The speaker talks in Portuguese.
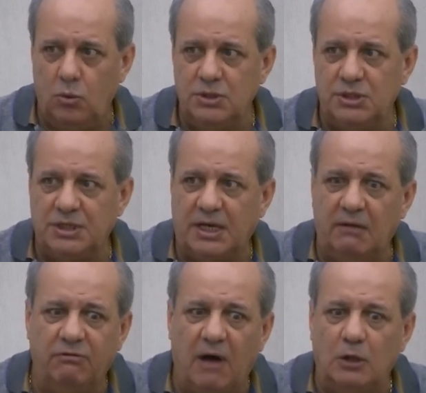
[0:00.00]
existe
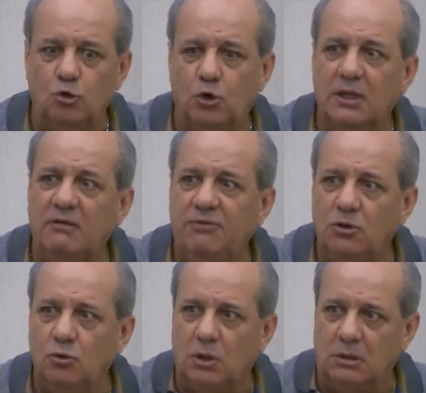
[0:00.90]
aquele valor
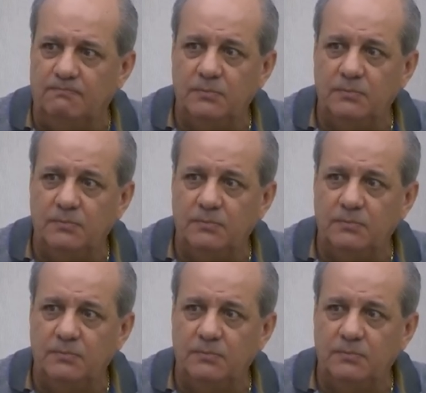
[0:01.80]
devedor.